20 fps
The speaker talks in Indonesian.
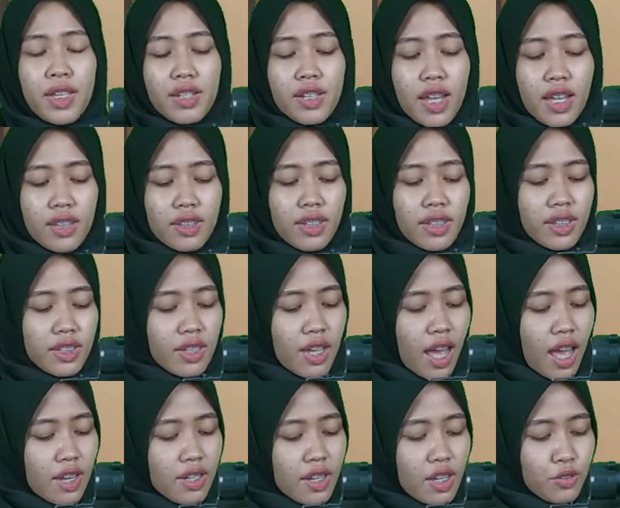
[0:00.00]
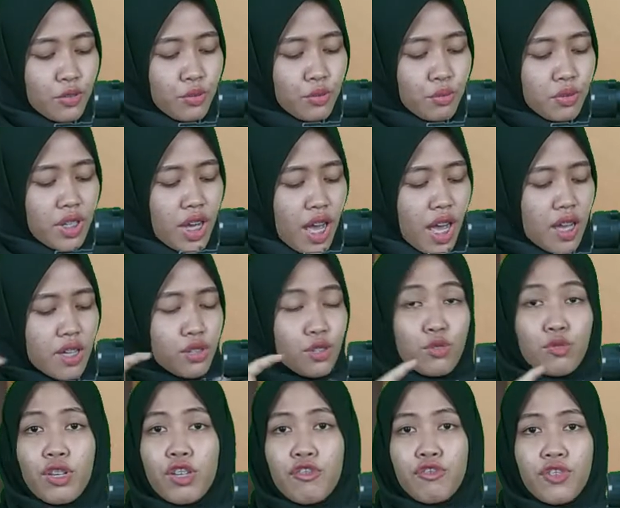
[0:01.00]
Nanti ada juga
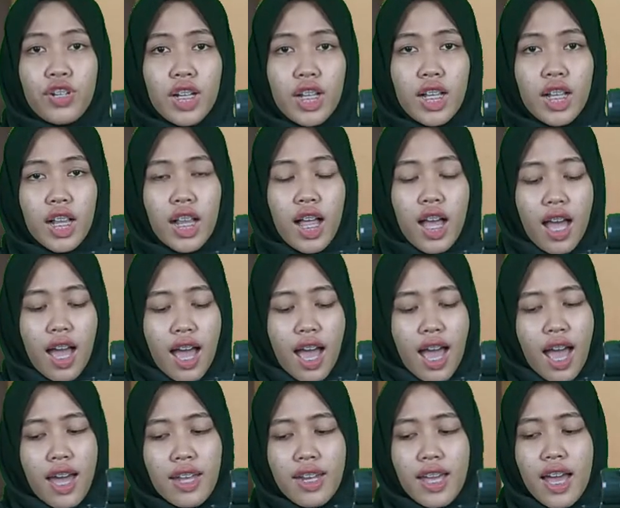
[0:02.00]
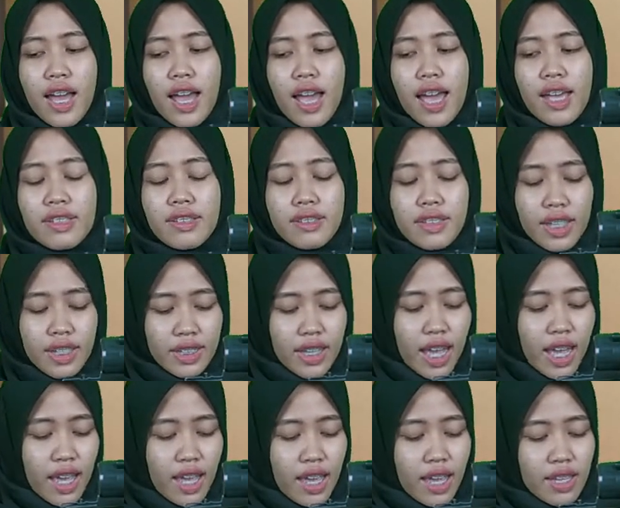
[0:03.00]
swivel, ada
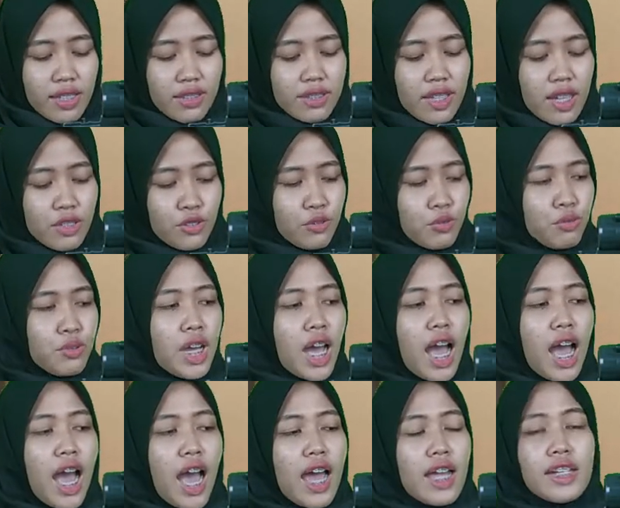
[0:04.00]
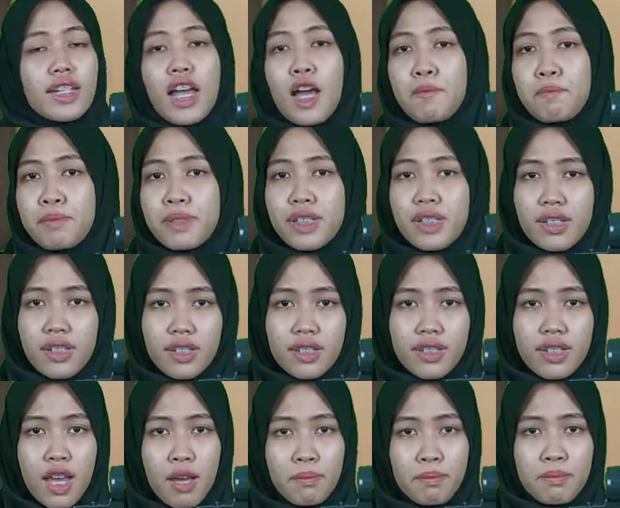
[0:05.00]
STKS dan juga ada
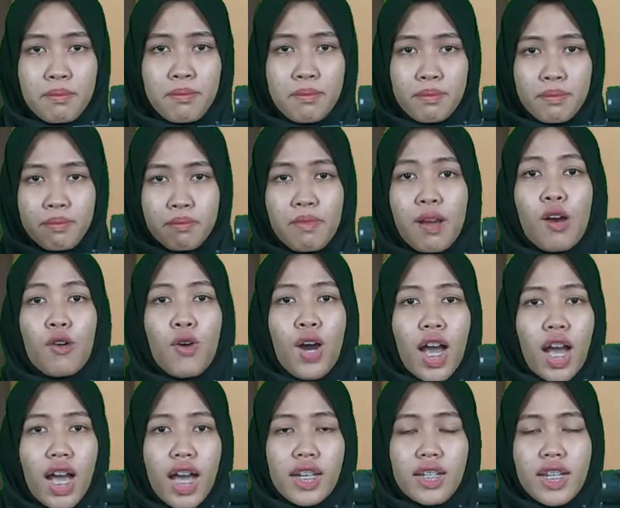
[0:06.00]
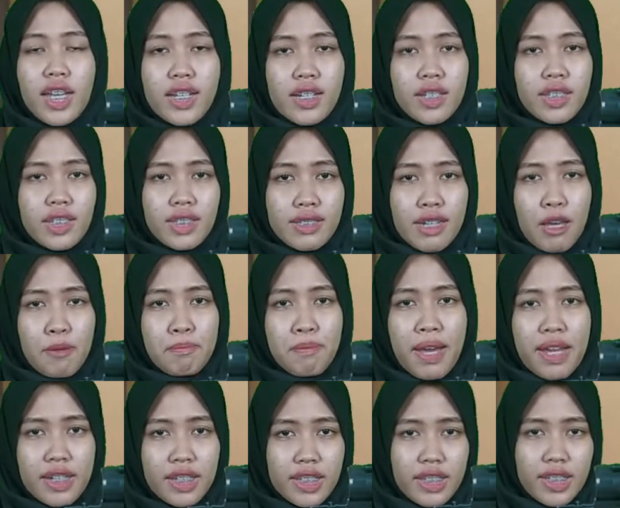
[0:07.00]
peredam bawaan dari
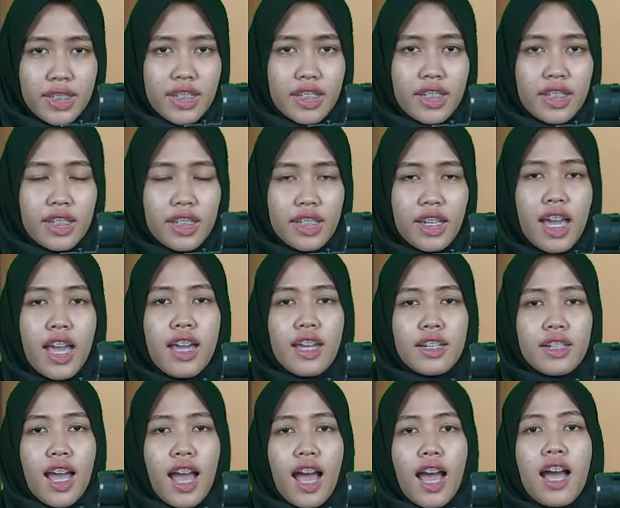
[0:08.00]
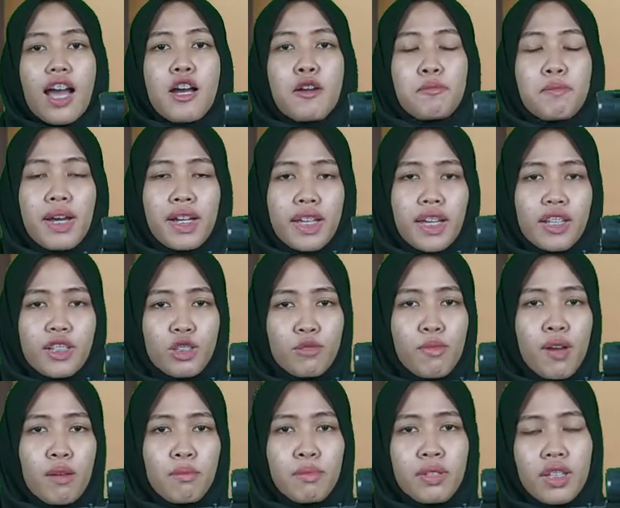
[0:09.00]
senapan ini. Nah, bagi
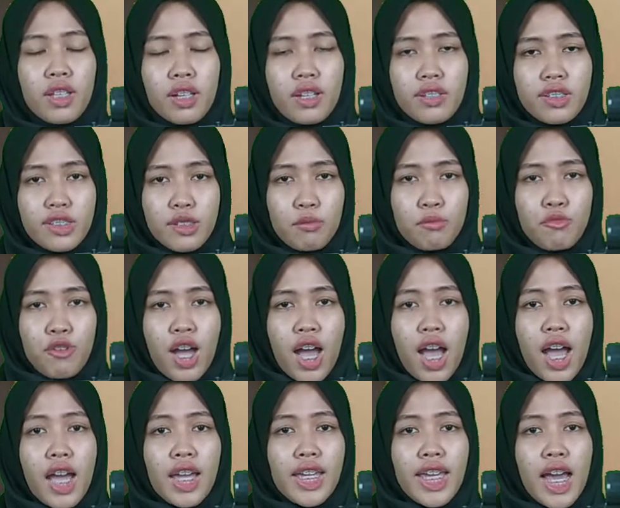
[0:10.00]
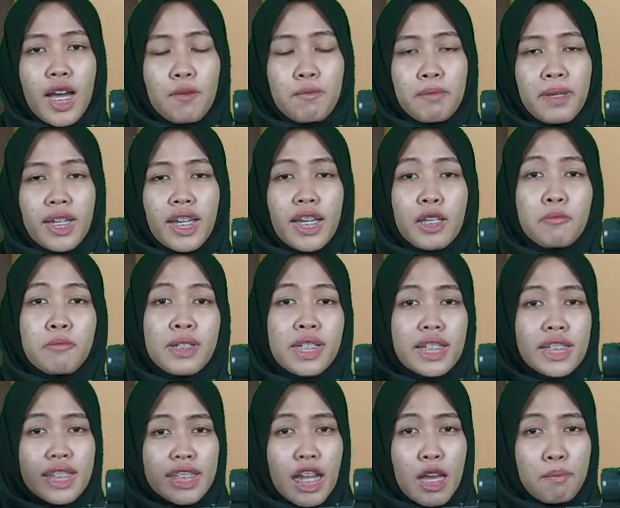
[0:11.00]
sebab dealer semua yang pengen
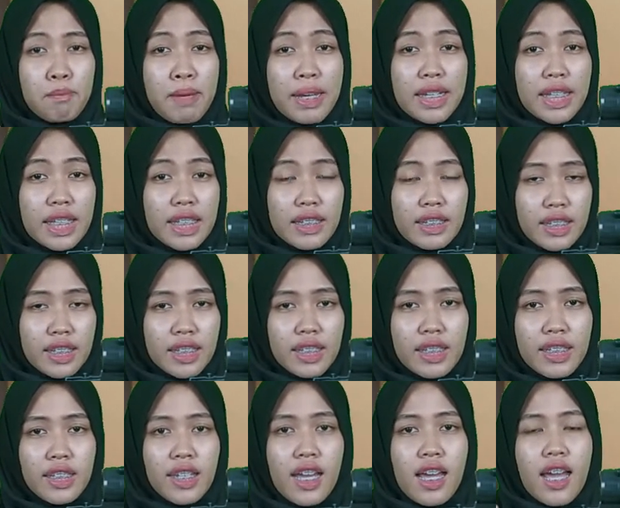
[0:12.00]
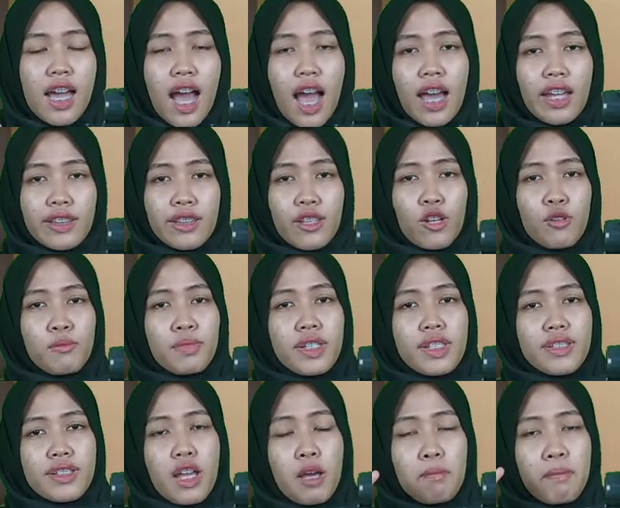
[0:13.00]
beli senapan ini atau beli
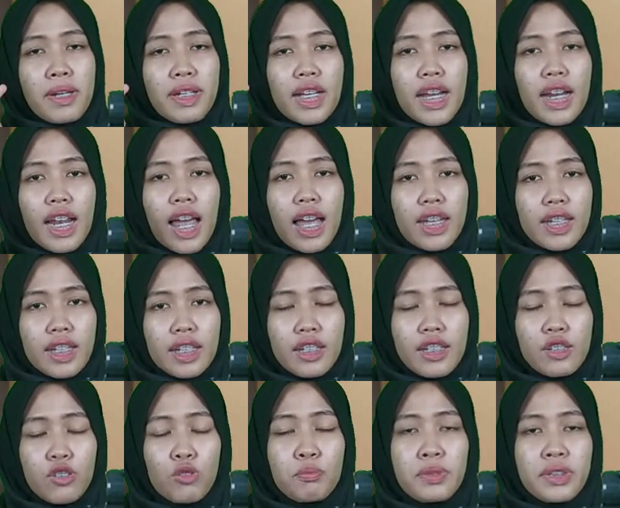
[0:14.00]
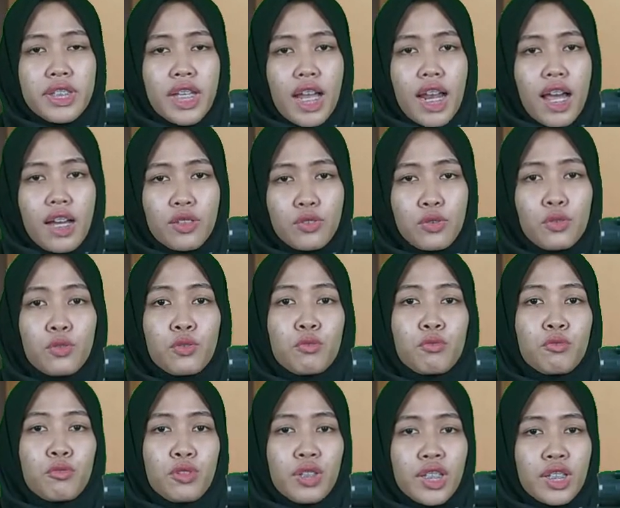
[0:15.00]
senapan yang lain itu bisa langsung
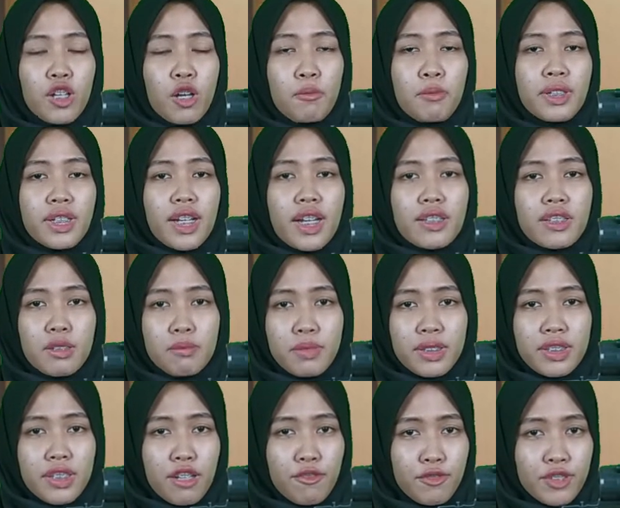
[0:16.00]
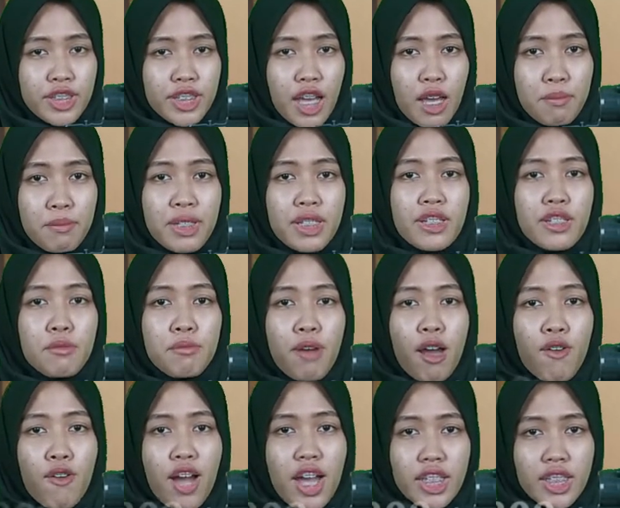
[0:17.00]
hubungi nomor customer service kami di
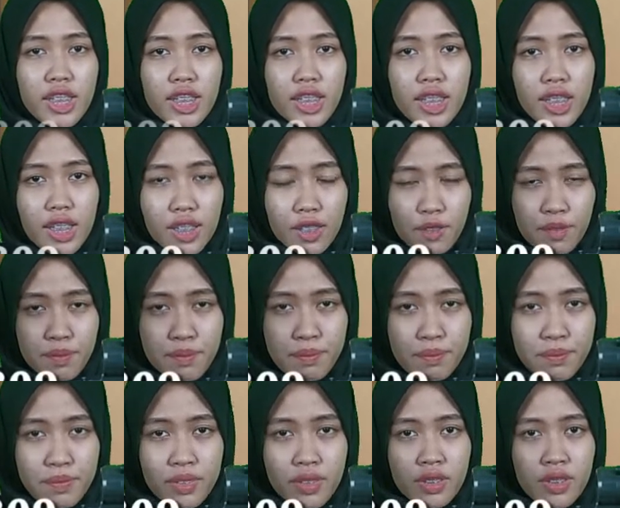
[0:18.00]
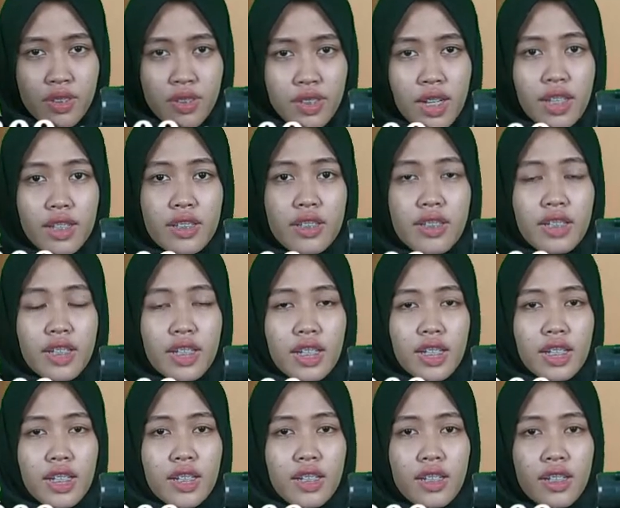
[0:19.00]
bawah ini. Nanti di
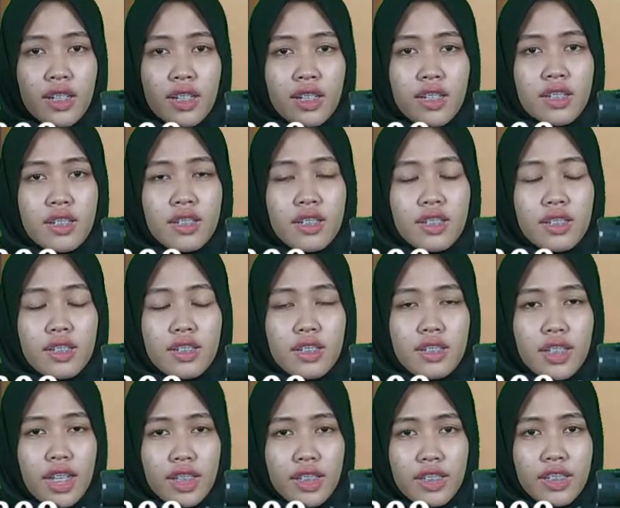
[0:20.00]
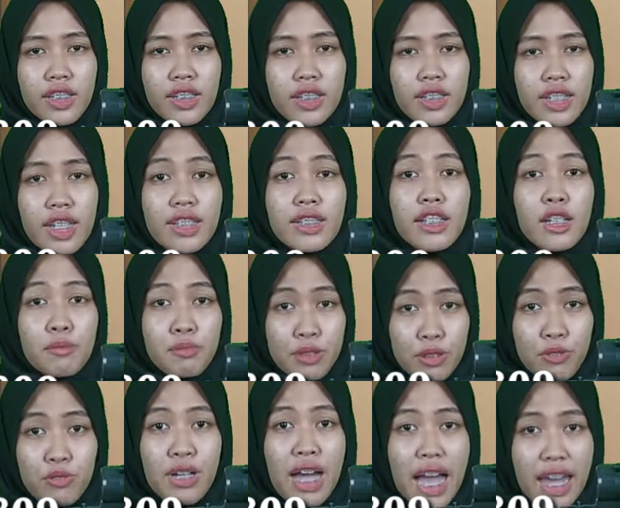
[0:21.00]
link nanti di
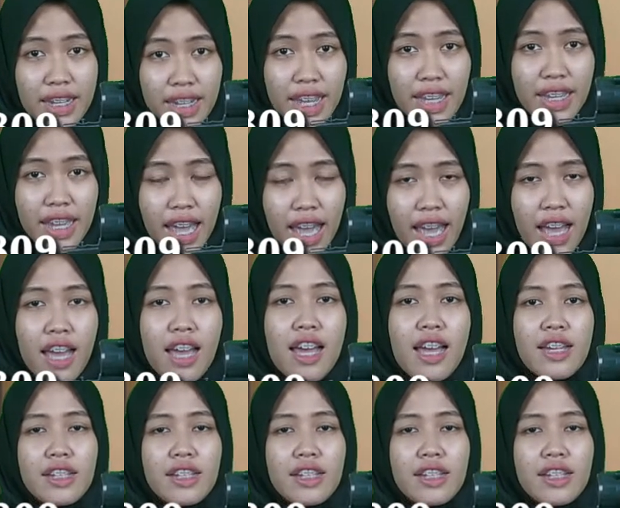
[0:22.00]
deskripsi juga ada ya.